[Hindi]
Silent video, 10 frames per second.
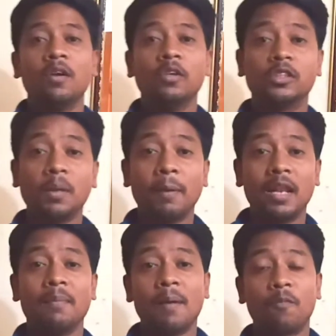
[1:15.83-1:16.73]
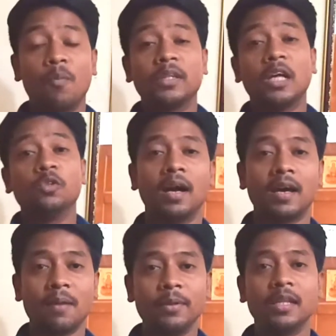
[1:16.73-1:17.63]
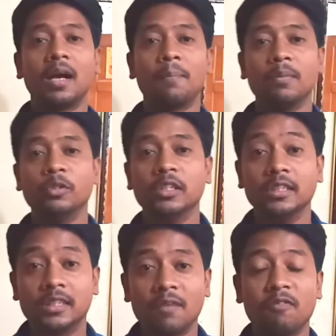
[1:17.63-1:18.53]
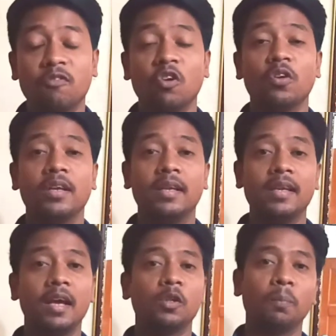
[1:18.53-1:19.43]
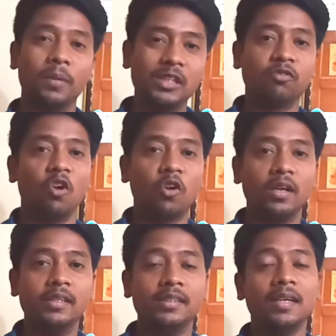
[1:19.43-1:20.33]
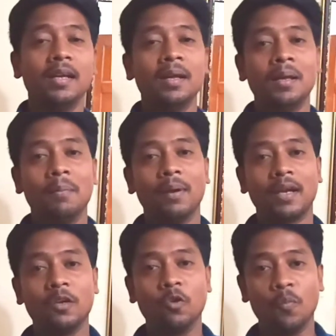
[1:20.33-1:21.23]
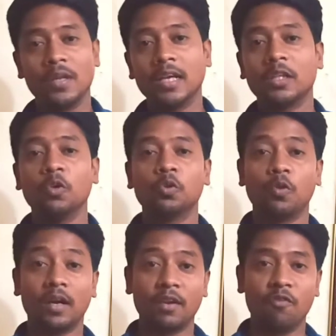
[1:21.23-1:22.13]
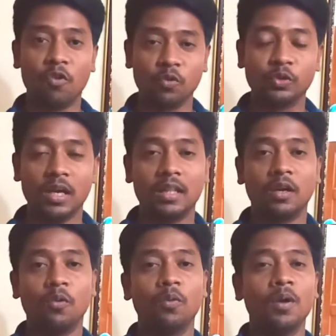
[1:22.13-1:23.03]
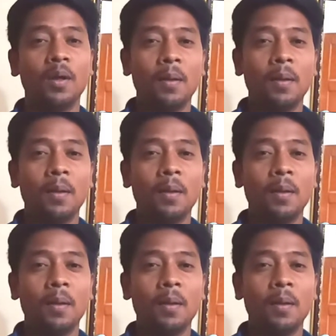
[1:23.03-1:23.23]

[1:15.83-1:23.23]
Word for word: इससे पहले मैं आपको बता दूं अगर अभी तक आपने मुझे इंस्टा पे फॉलो नहीं किया है तो प्लीज़ फॉलो कर लीजिए मैं कहीं घूमने जाता हूँ तो वहाँ की फ़ोटोज़ डालता हूँ